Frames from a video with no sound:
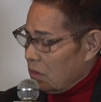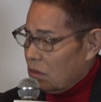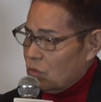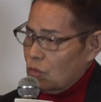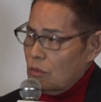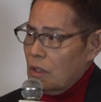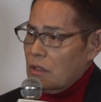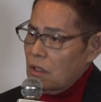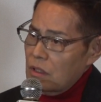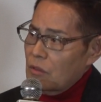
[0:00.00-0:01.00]
でその
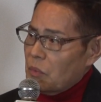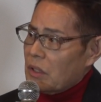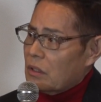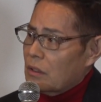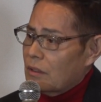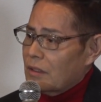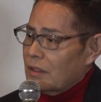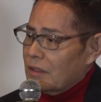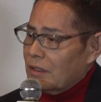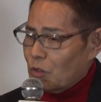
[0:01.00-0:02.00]
間にやっぱり
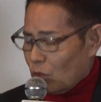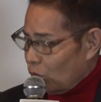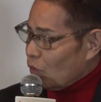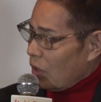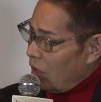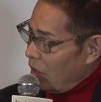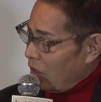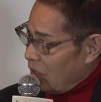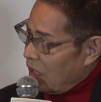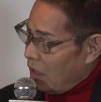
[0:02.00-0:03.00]
いろんなことを考えな
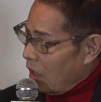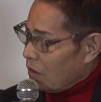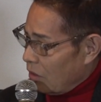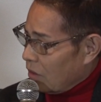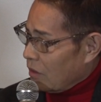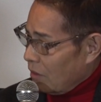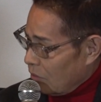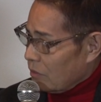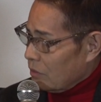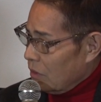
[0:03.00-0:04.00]
きゃいけないなって、う
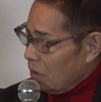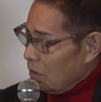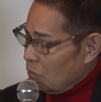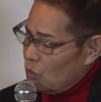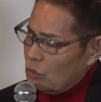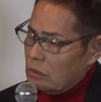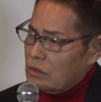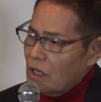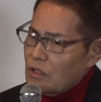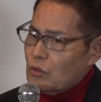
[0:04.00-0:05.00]
ん、もう
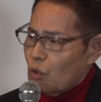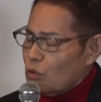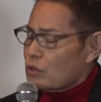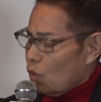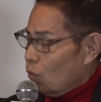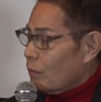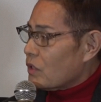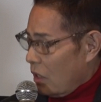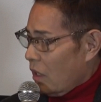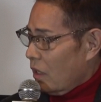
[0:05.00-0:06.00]
最近特にそう思い
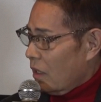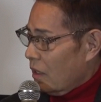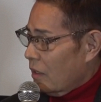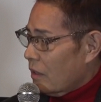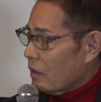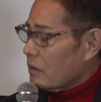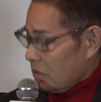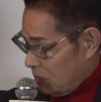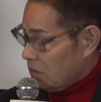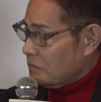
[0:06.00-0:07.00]
ますね。
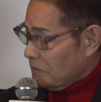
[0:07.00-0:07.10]
あ